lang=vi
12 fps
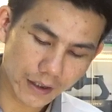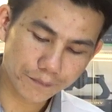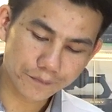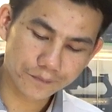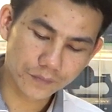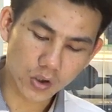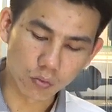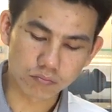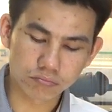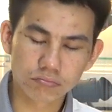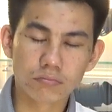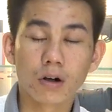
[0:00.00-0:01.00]
Tiếp
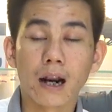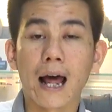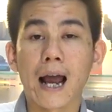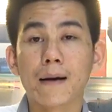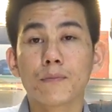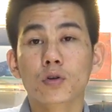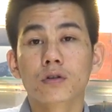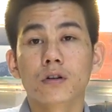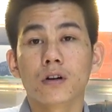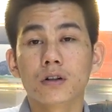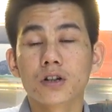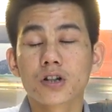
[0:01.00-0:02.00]
tục là một
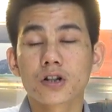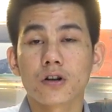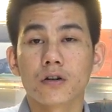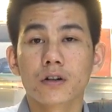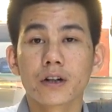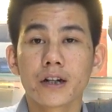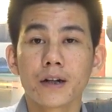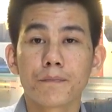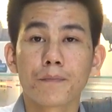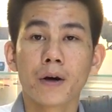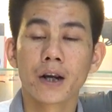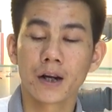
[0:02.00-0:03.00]
con Sony
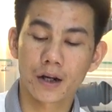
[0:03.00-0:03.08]
P